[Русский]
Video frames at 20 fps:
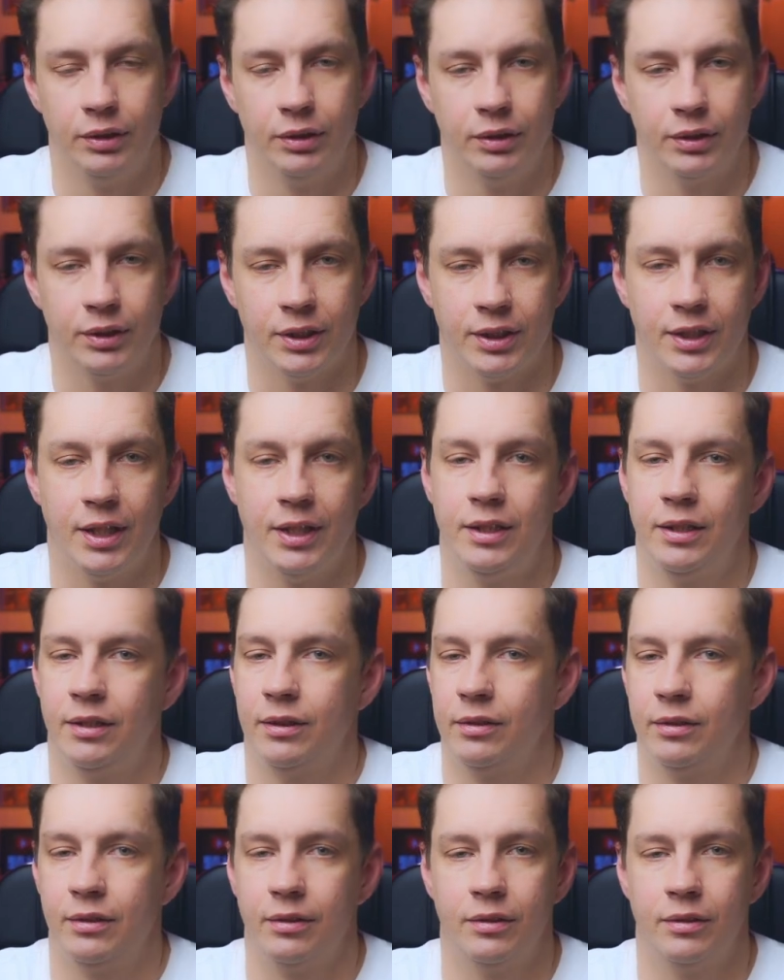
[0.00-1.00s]
созданий
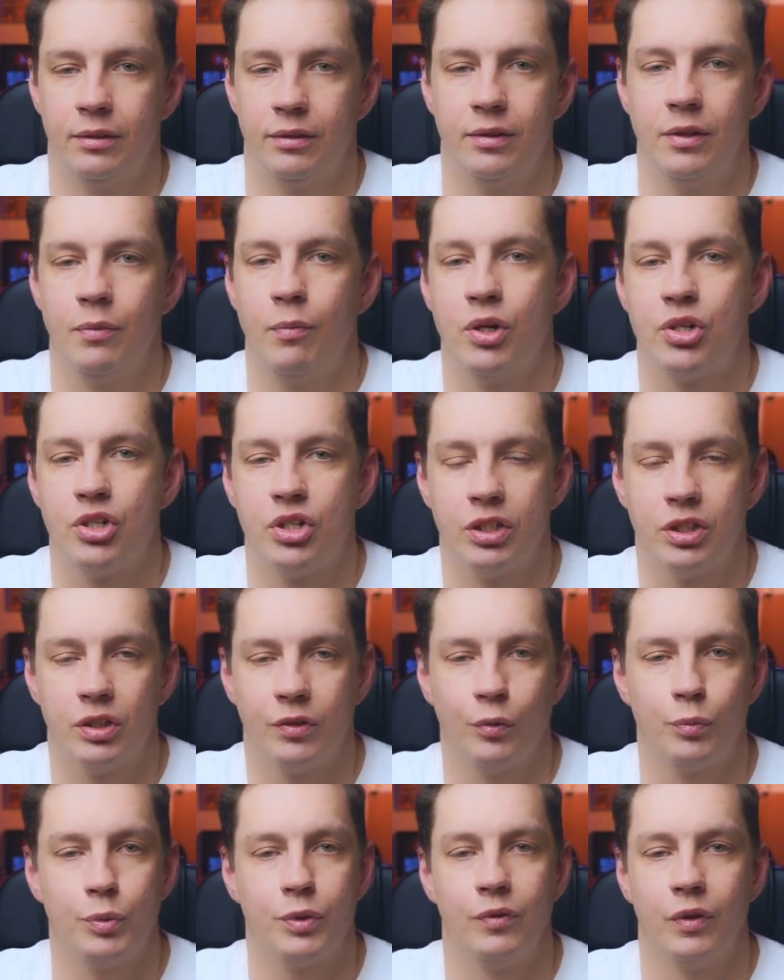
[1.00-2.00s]
небольших
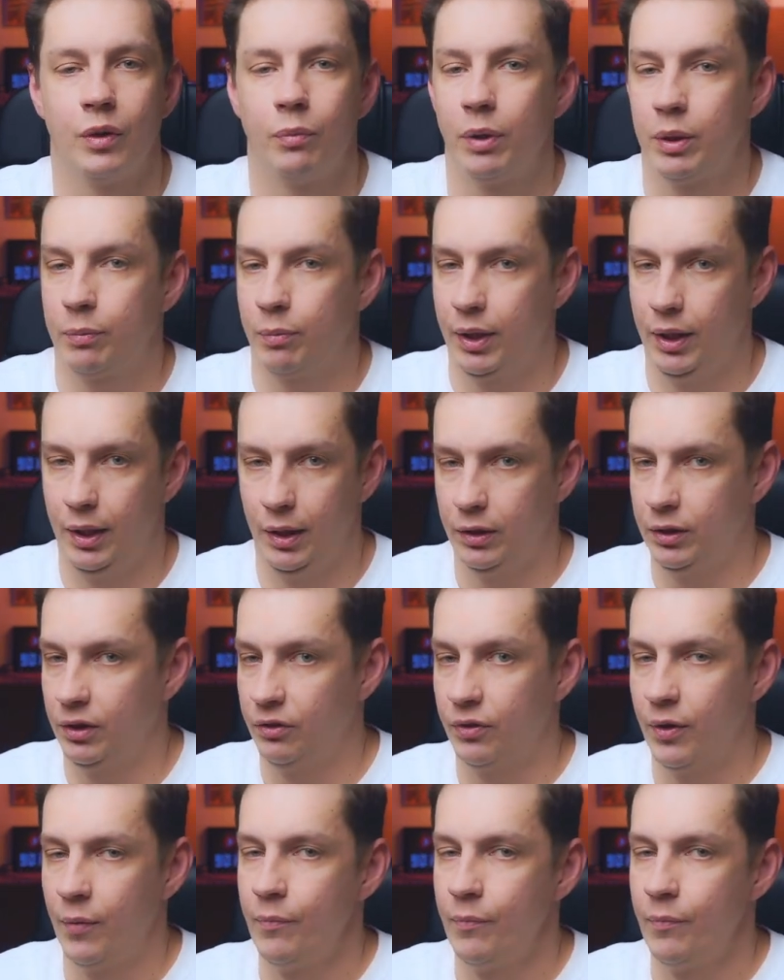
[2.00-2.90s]
собственных пэт-проектов.